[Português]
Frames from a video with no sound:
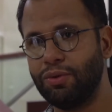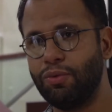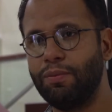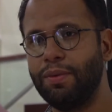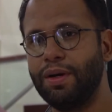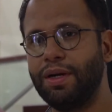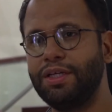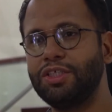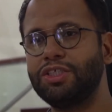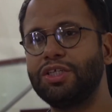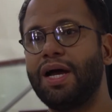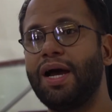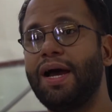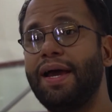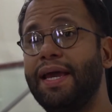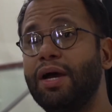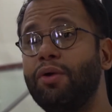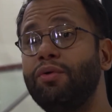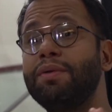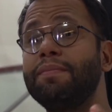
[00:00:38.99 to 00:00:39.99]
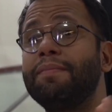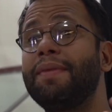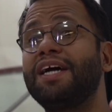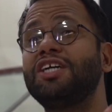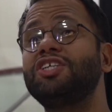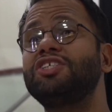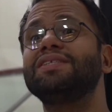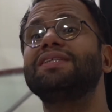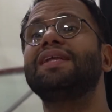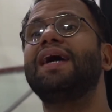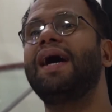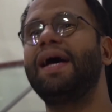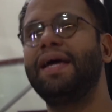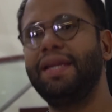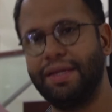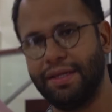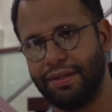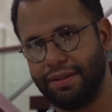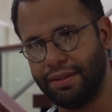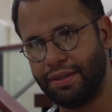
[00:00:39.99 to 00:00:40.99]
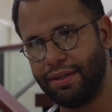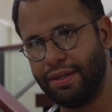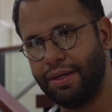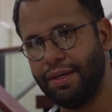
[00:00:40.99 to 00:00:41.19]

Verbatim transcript: uma Israel imaginária